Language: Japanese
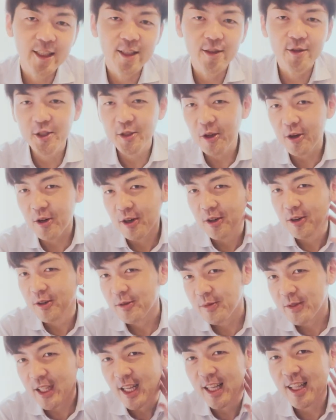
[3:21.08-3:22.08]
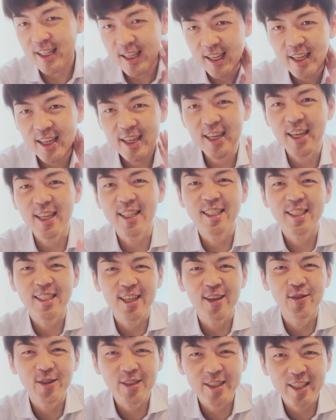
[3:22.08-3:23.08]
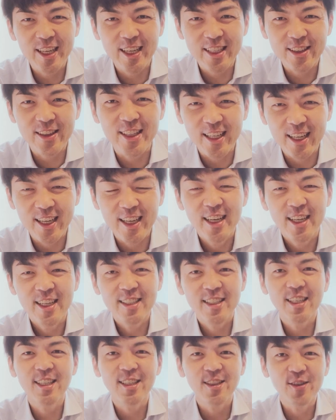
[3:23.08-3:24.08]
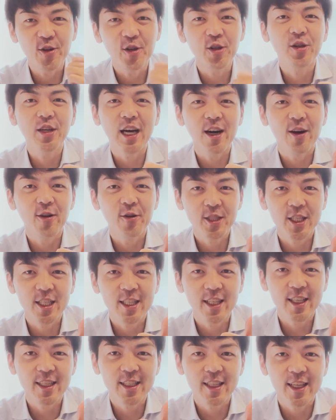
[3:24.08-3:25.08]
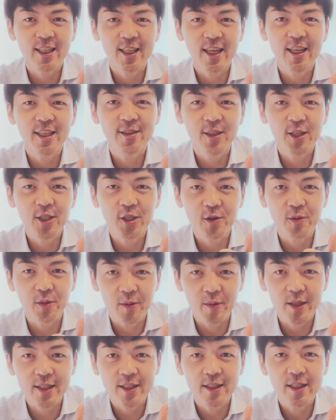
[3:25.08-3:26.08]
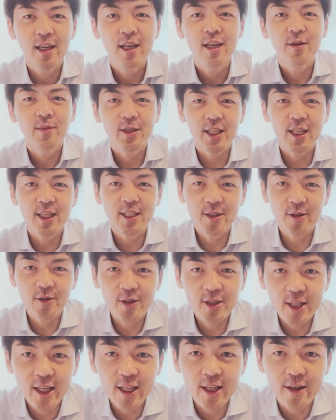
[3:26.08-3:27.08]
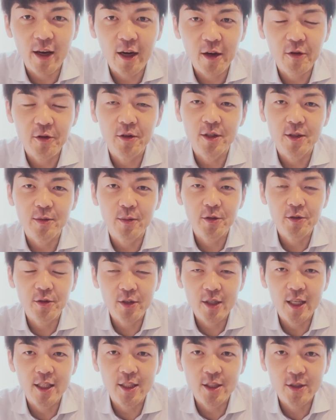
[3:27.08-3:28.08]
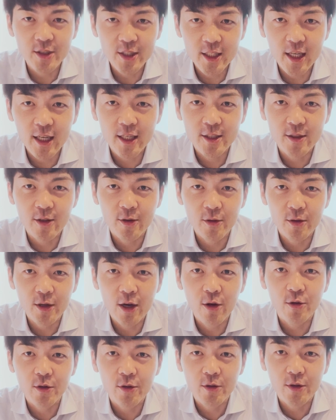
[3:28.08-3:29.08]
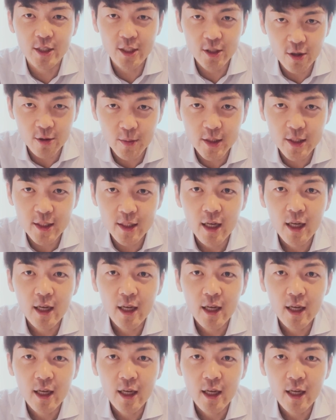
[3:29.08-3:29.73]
せよ石戸よみたいなね、形で思った方はね、ぜひ高評価押していただけたら大変嬉しく思います。また、石戸のイデルでは、このように僕の研修生活の動画をお届けしております。